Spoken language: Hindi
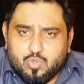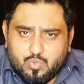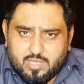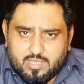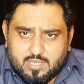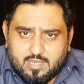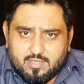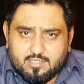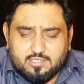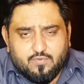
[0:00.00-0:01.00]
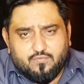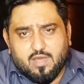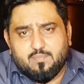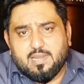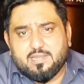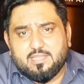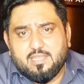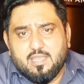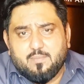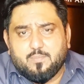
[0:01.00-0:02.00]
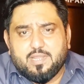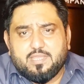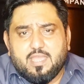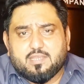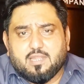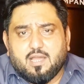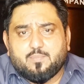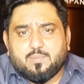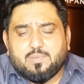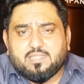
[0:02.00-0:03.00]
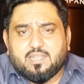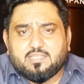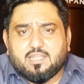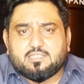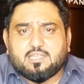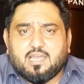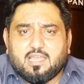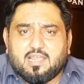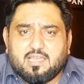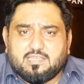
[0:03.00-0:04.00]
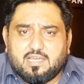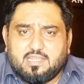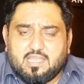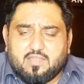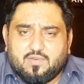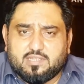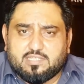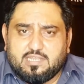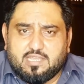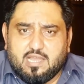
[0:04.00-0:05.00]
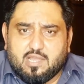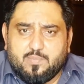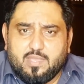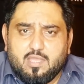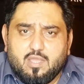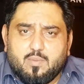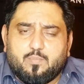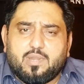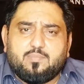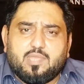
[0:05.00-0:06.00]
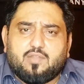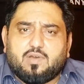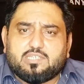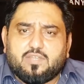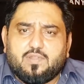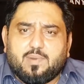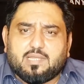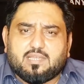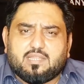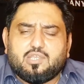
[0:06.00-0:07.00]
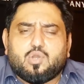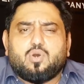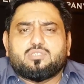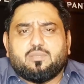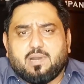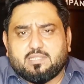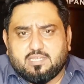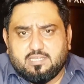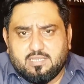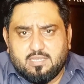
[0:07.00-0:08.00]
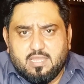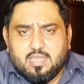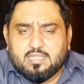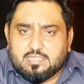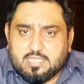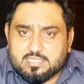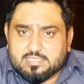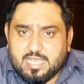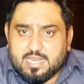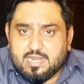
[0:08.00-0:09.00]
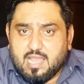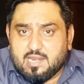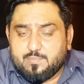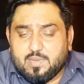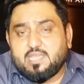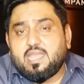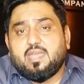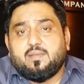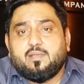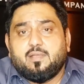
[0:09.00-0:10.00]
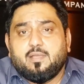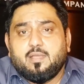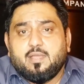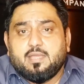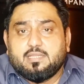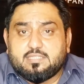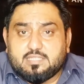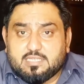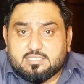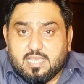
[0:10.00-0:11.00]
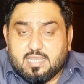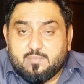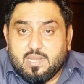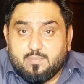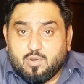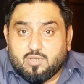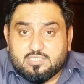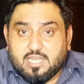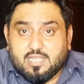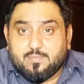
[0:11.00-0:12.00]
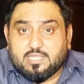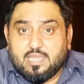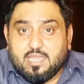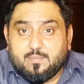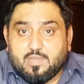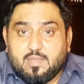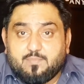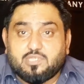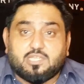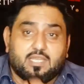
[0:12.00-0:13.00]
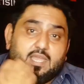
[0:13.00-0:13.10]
क्यों नहीं है सिर्फ फॉर्मेलिटी बड़ी एक टांग पर बंदर की तरह छलांगे लगाई जा रही हैं कि फलस्तीन के हक में बड़ी मियाँ नवाज शरीफ ने बात कर दी कौन सी बात की थी दस सेकंड का क्लिप नहीं है दस सेकंड मैंने बहुत ज्यादा बताए हैं मरियम पीछे